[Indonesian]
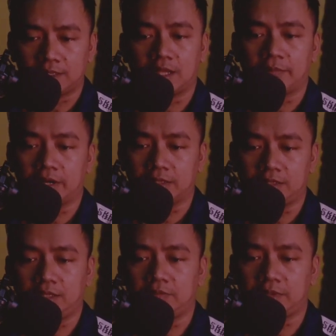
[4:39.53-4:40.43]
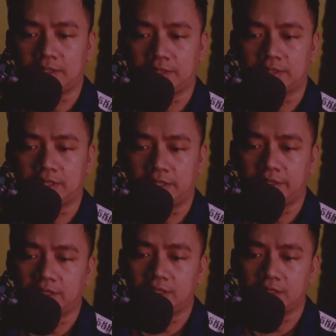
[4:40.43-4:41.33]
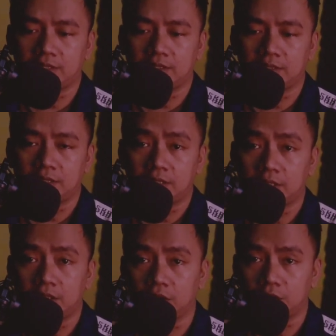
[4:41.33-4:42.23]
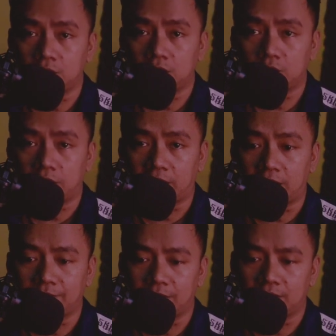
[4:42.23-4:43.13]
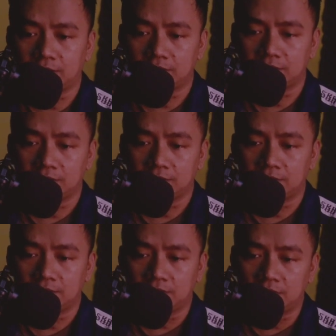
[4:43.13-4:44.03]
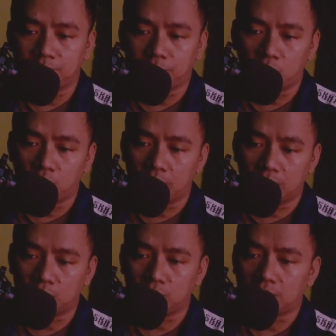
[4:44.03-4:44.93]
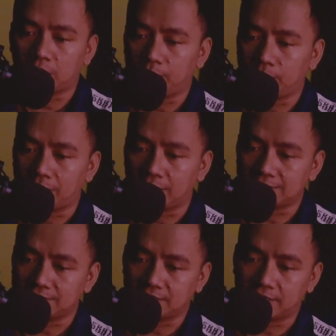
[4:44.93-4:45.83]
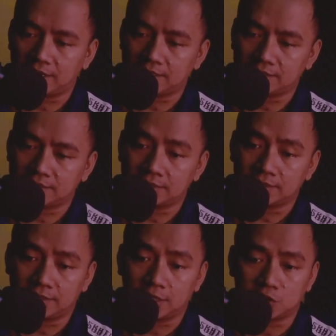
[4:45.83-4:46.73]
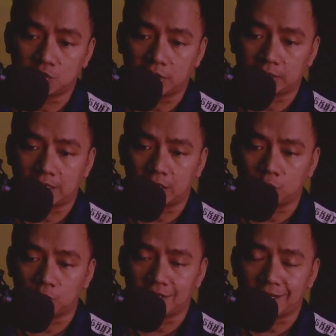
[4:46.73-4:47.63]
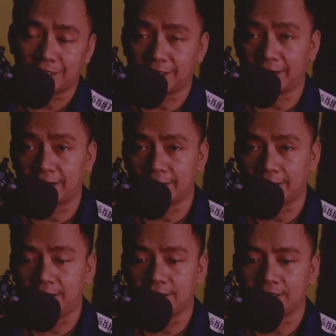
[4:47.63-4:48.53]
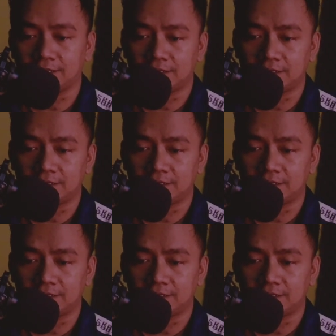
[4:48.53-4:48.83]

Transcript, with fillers: Dalam hati bertanya-tanya, itu suara apa? Mau bangun tapi malas gerak dan juga takut ada yang aneh-aneh.